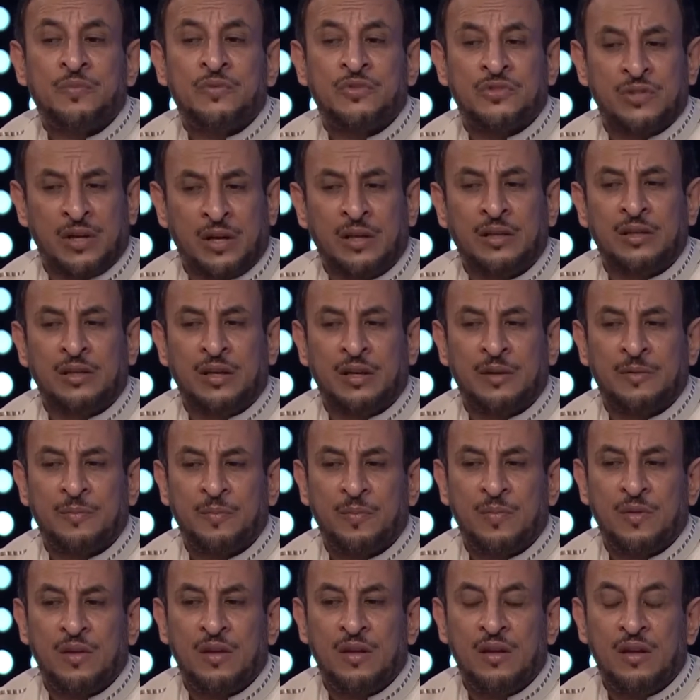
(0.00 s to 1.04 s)
صحيح
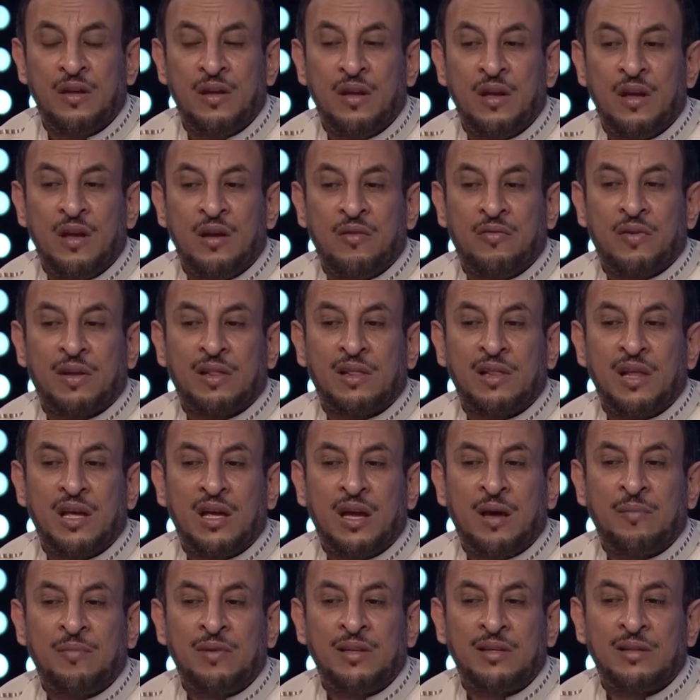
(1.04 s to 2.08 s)
فتلاقي
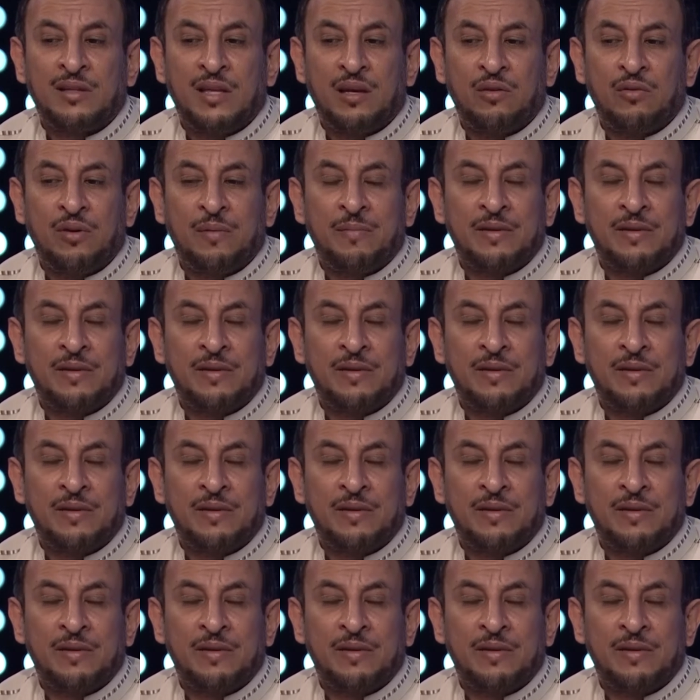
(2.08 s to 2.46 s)
عاملين دواء